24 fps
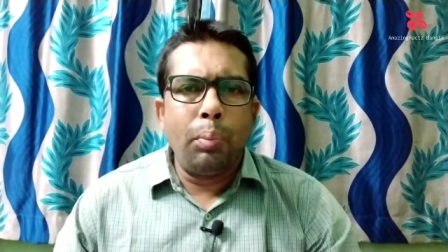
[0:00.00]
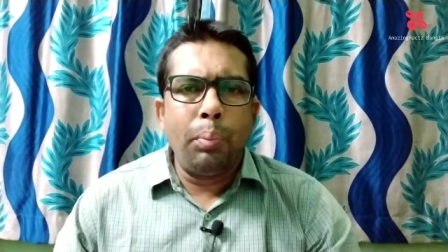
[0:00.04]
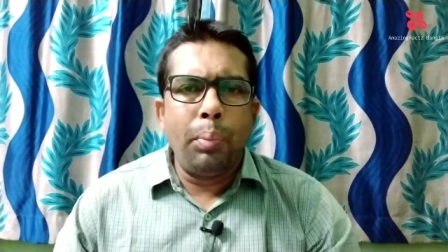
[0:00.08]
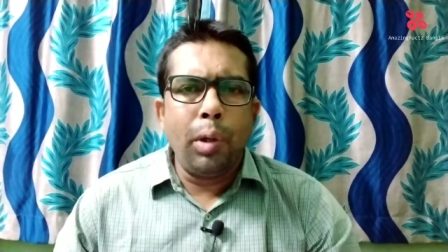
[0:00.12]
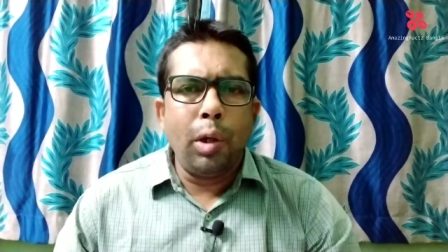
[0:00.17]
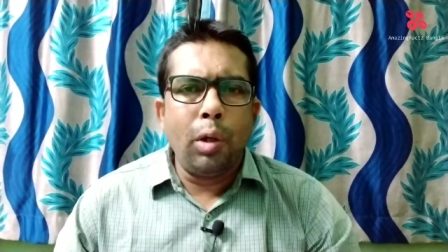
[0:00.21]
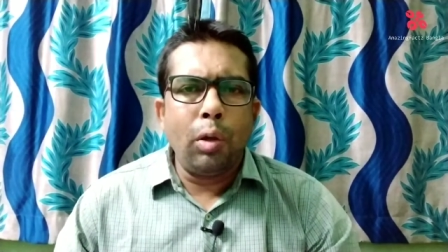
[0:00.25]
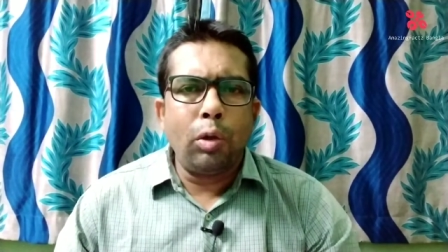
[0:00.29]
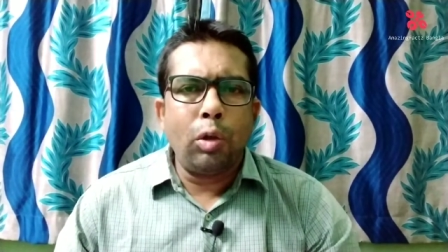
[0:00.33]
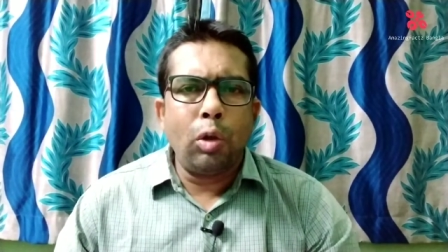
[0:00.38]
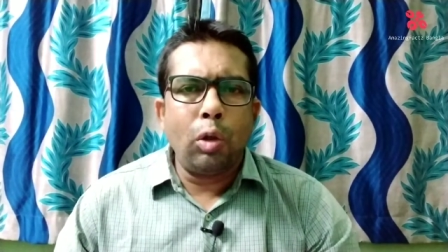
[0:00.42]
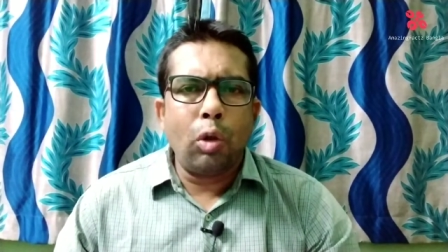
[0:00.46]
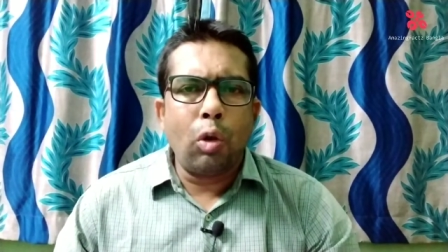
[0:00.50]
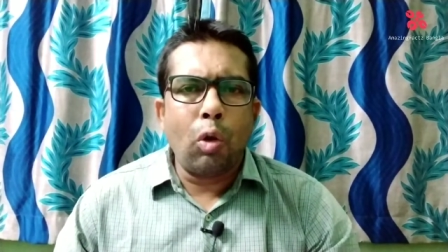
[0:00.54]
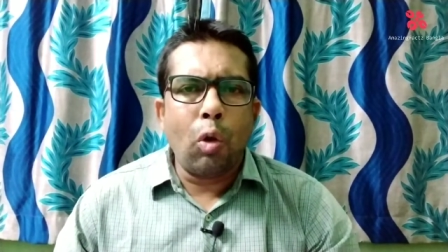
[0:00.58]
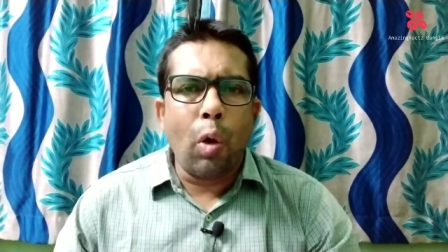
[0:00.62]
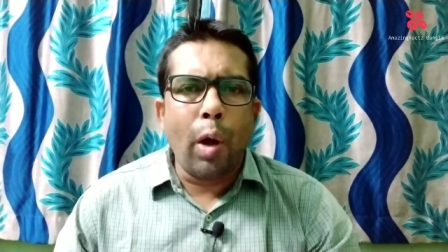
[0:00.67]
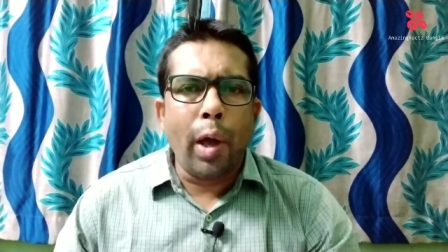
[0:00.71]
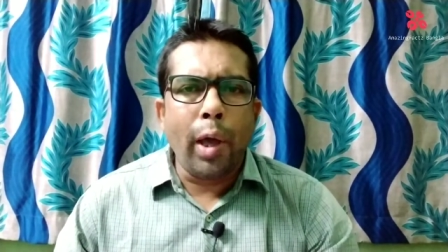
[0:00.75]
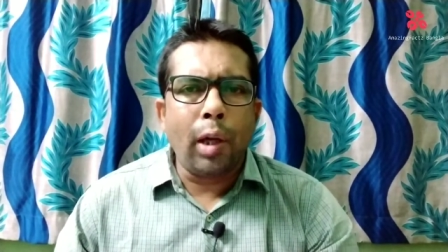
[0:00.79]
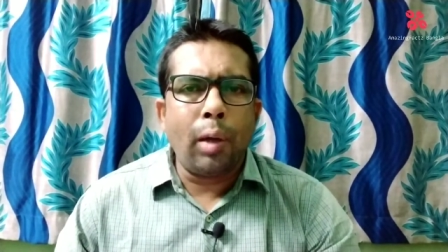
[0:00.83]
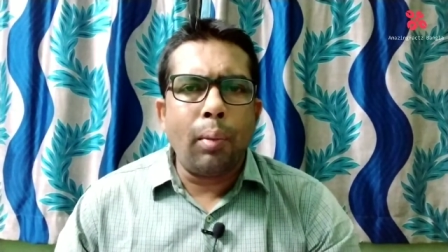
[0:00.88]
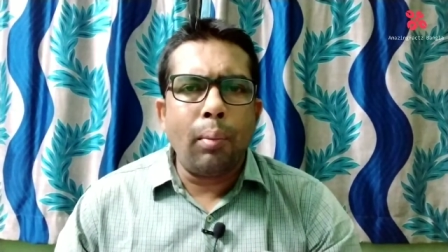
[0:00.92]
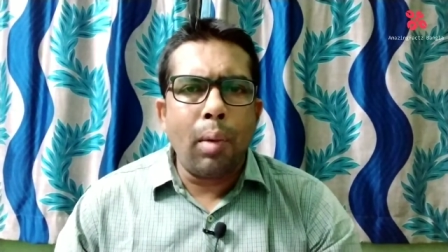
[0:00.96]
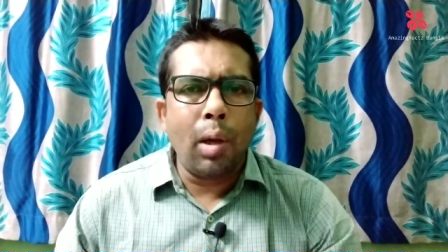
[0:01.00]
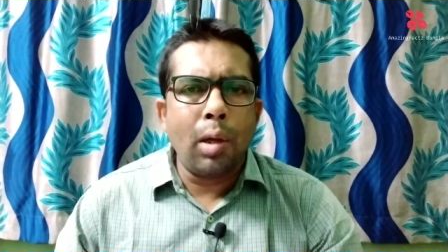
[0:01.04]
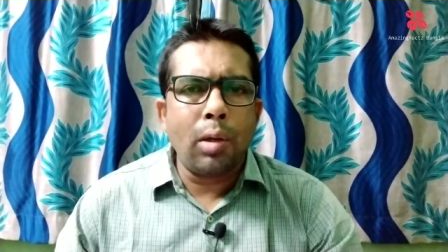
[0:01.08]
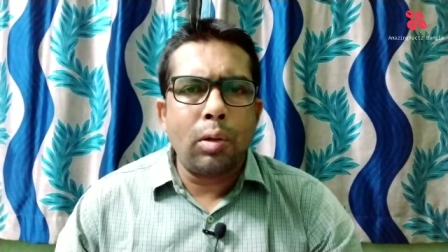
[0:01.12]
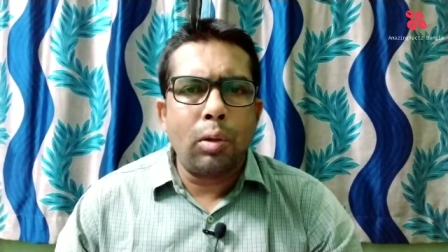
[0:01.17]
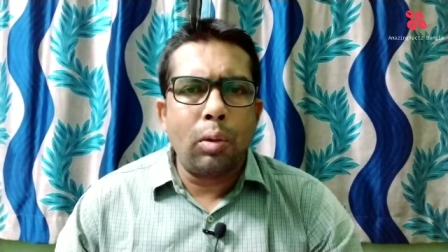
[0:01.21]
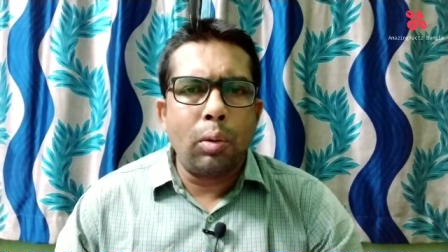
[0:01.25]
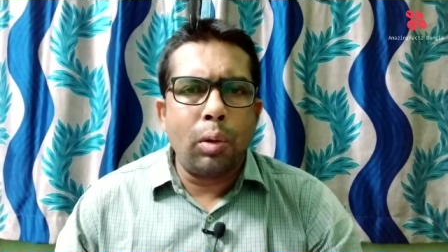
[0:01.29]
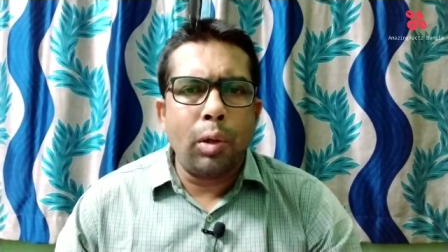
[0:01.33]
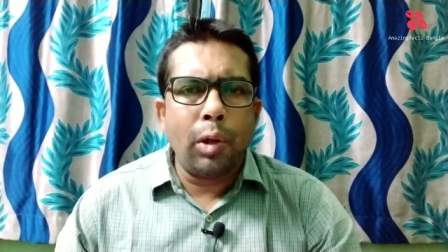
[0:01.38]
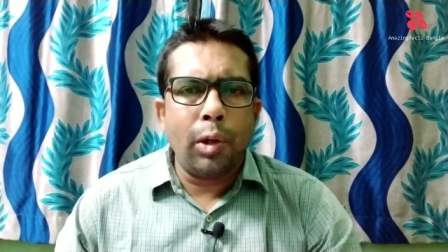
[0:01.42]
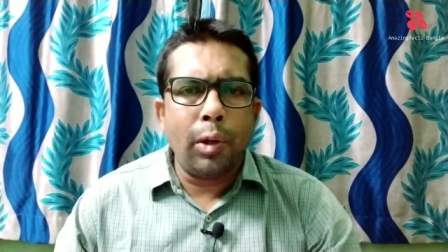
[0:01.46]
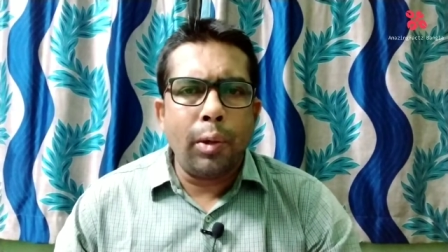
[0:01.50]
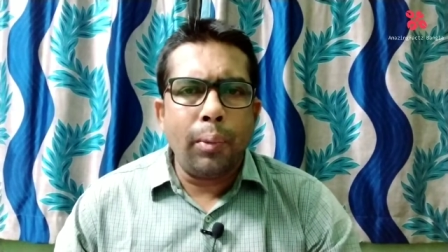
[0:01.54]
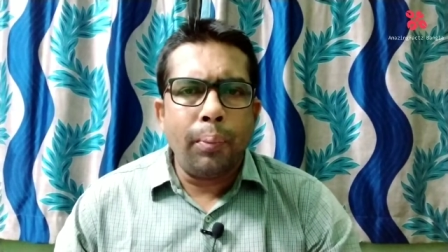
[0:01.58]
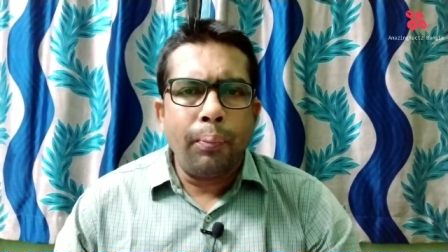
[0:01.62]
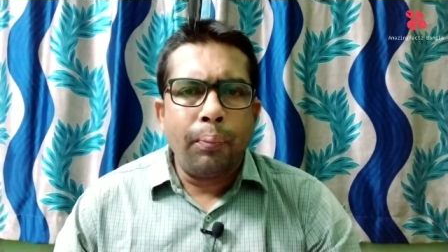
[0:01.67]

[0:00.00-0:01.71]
বিগত কয়েক মাস ধরে